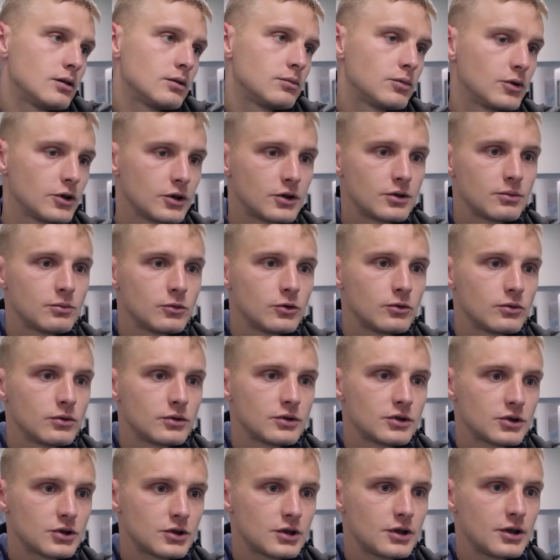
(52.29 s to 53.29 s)
Поэтому,
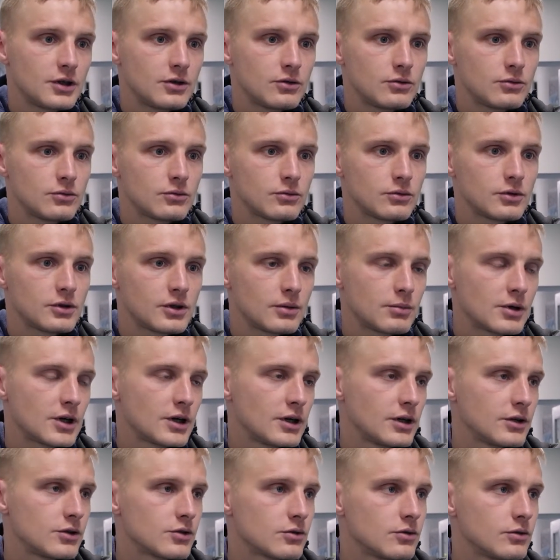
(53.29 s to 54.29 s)
к сожалению, не
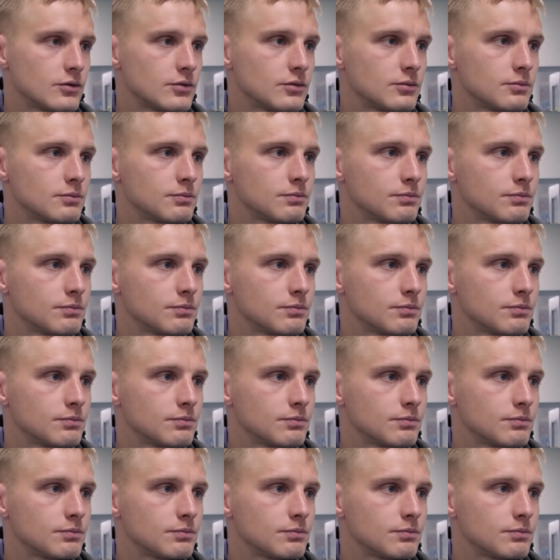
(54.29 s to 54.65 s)
набрали очков.